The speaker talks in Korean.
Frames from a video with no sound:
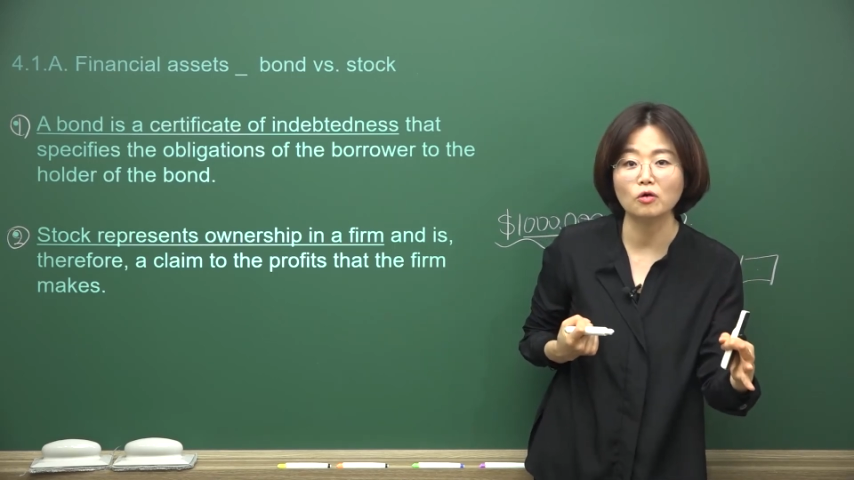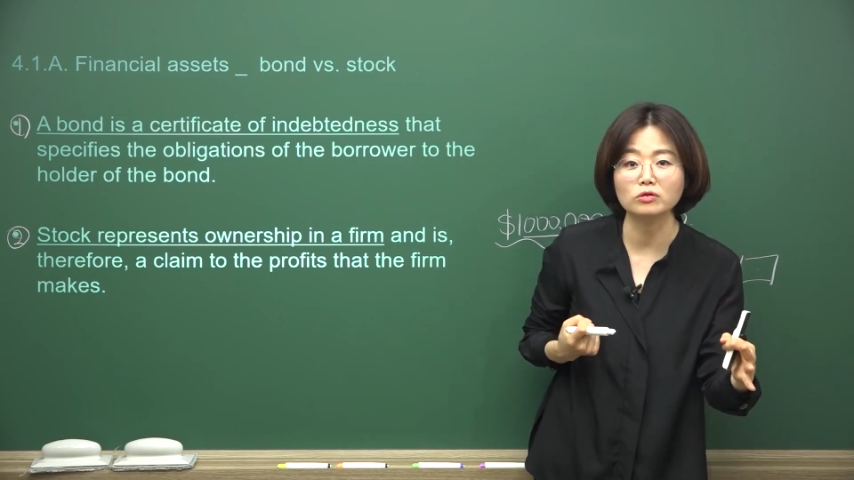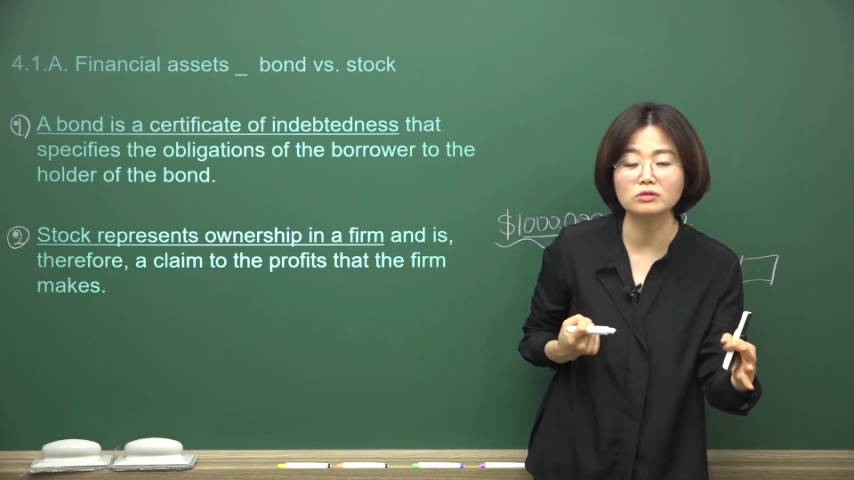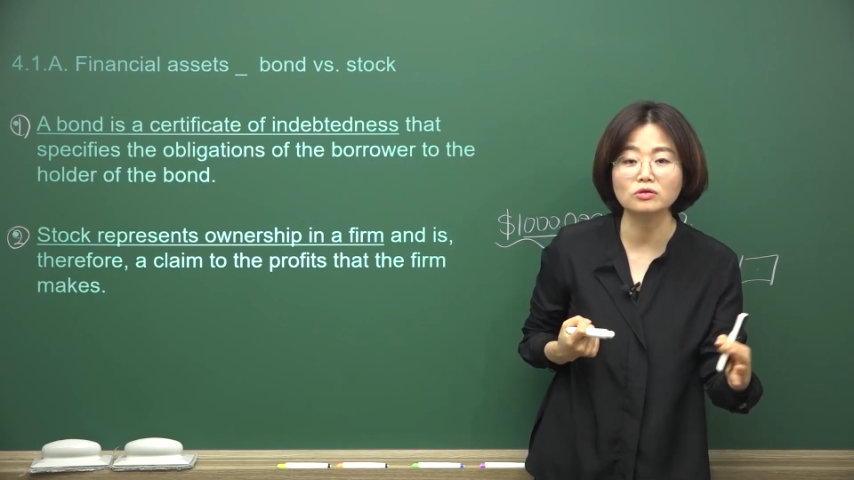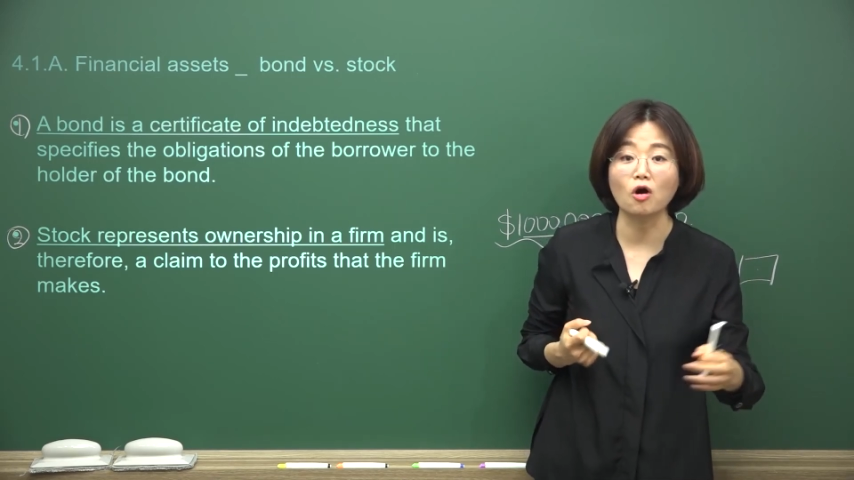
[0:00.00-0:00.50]

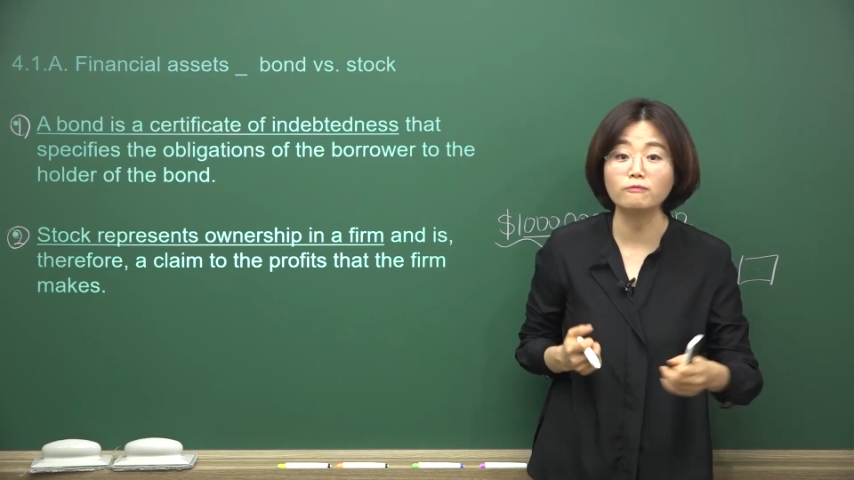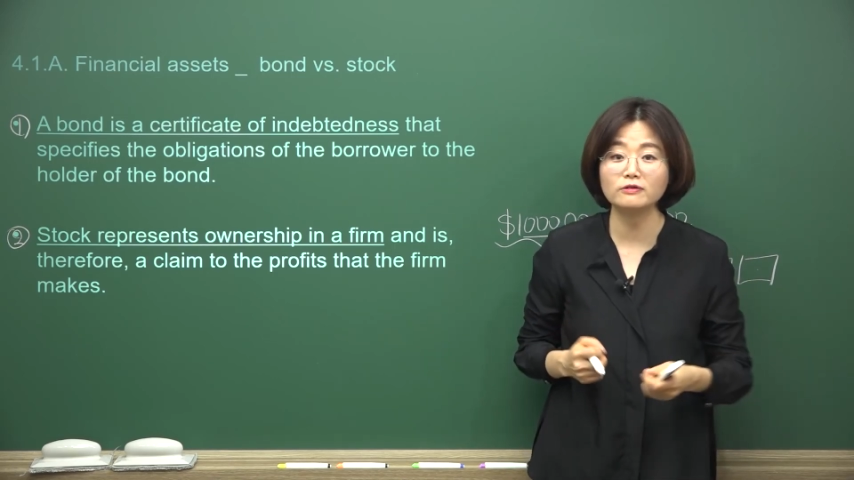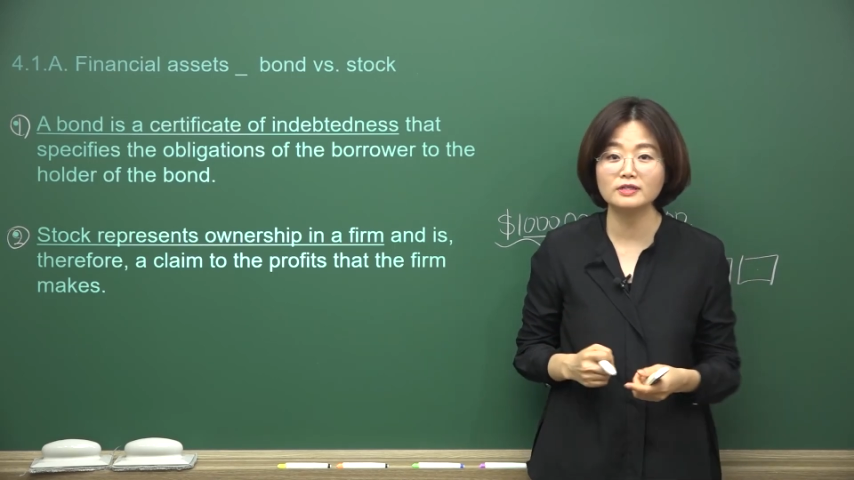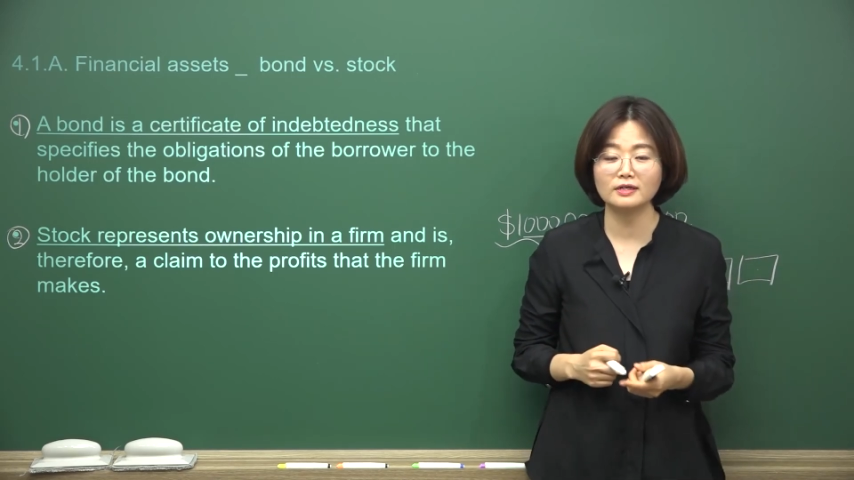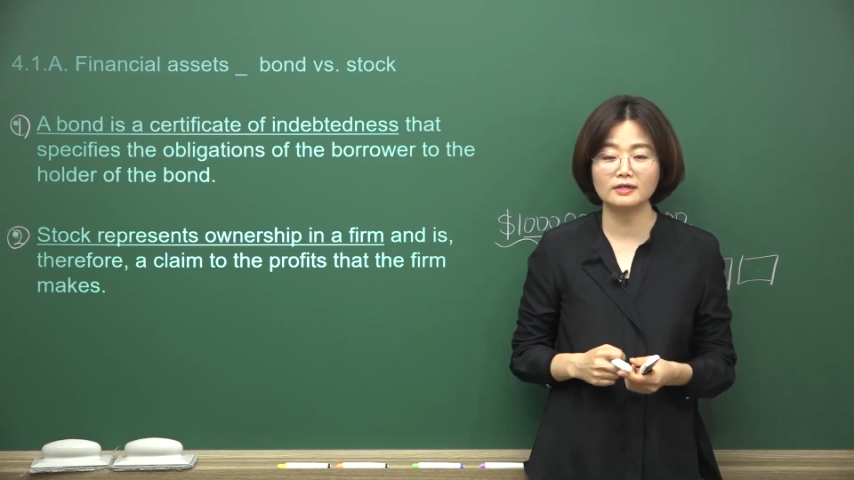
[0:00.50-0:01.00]
어떤
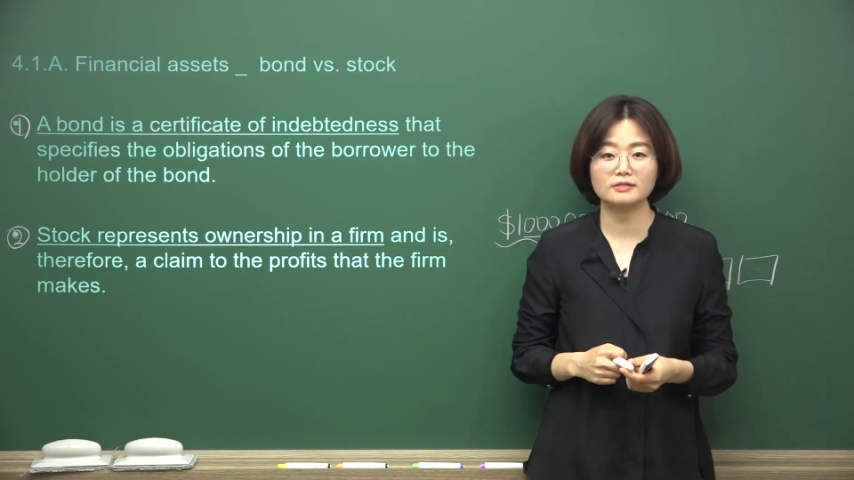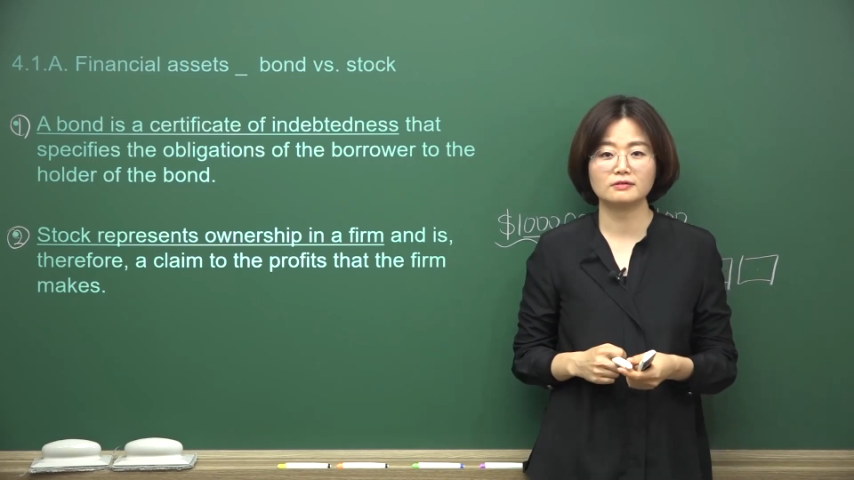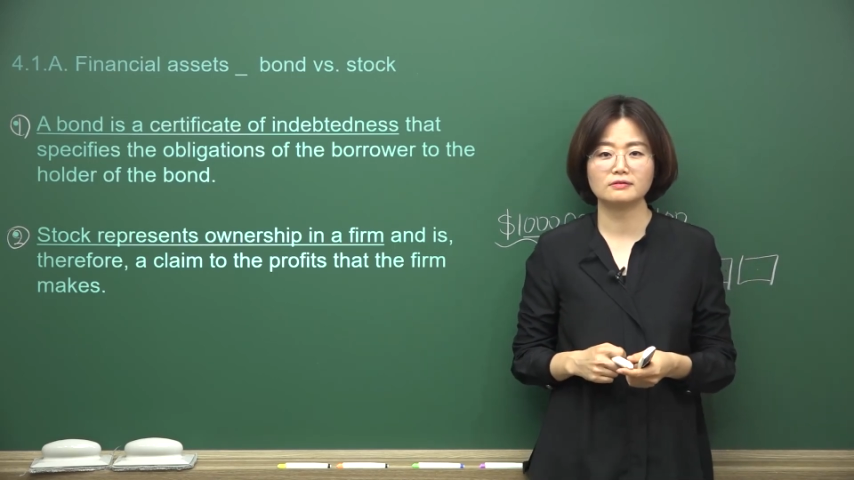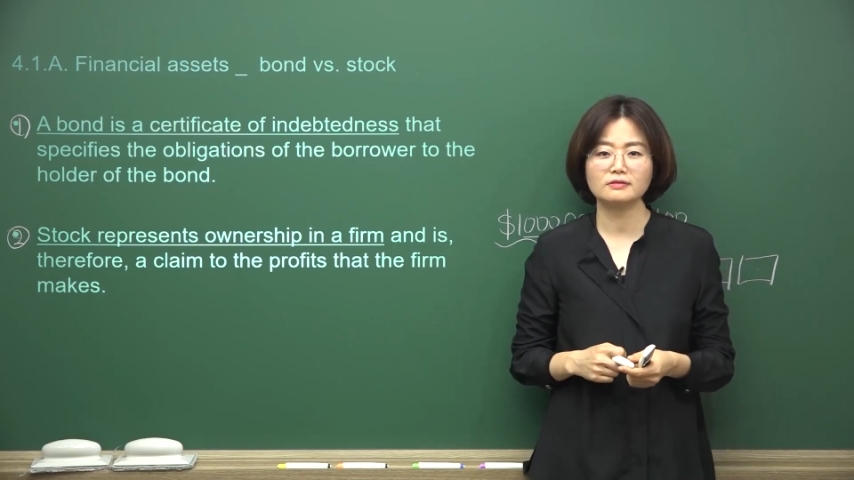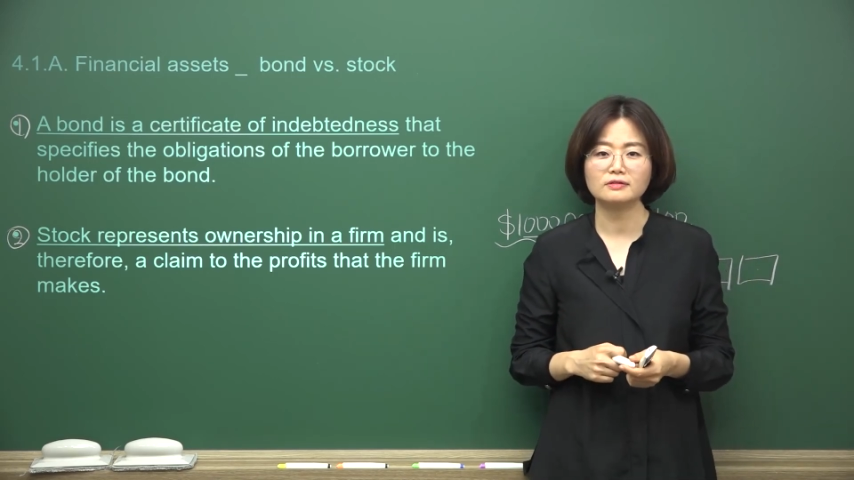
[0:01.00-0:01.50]
어블리게이션,